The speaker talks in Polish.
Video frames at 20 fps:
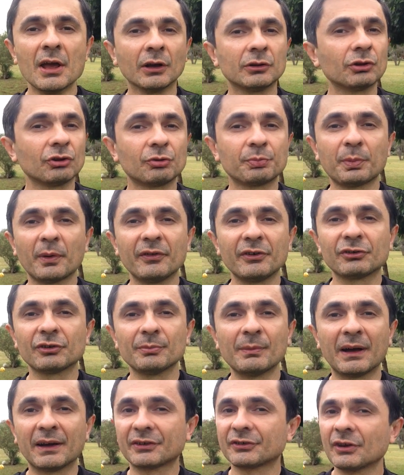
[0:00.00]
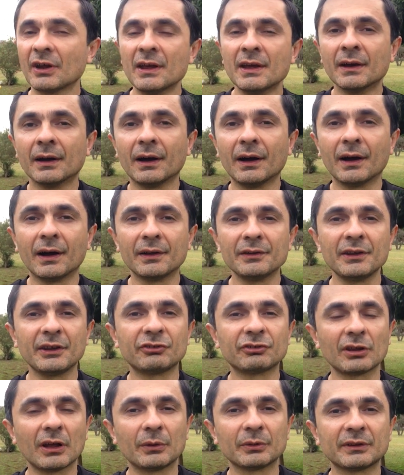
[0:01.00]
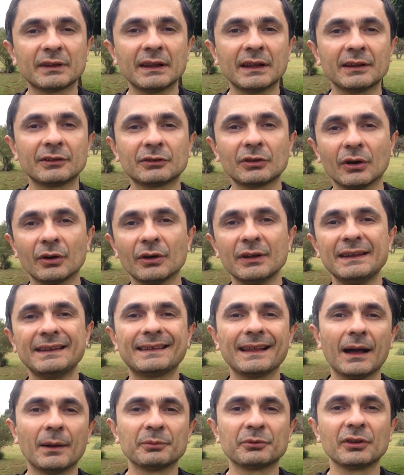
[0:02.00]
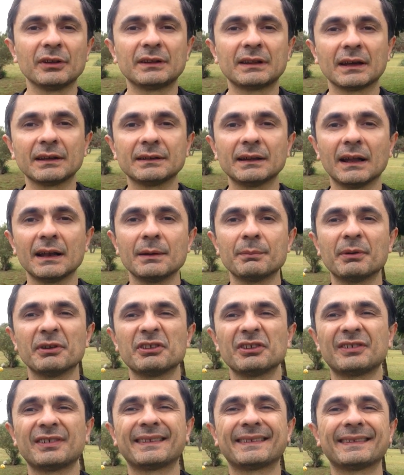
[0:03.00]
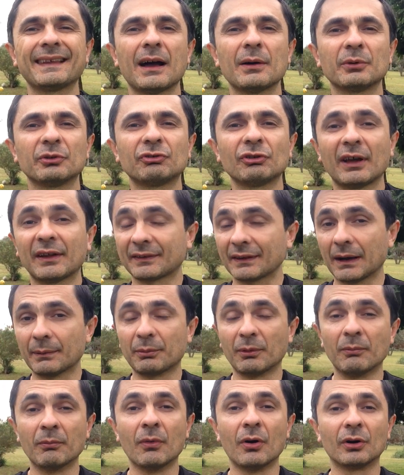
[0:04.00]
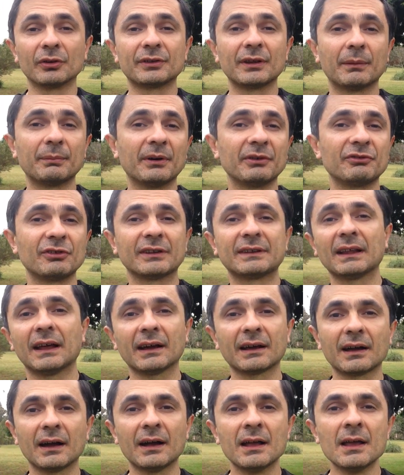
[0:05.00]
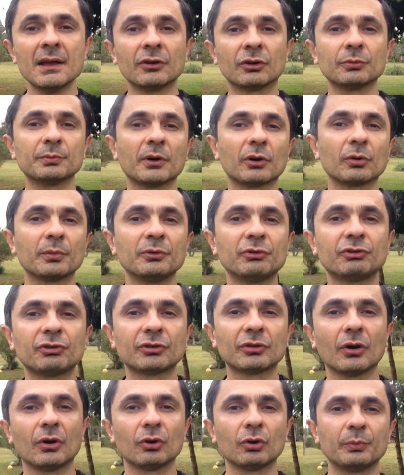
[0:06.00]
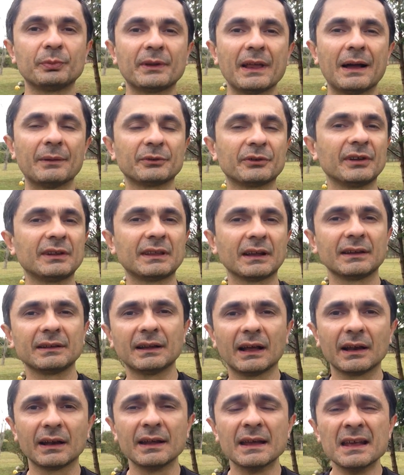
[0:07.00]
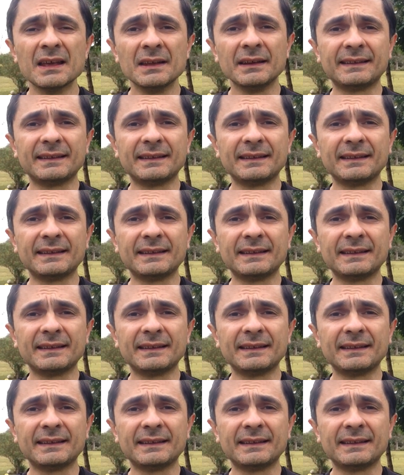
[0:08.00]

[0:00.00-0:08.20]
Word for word: Ktoś powie, że masz e, niekształtne to i tamto i tak dalej. Będziesz cały czas, albo moda będzie taka, żeby robić to lub tamto i tak dalej.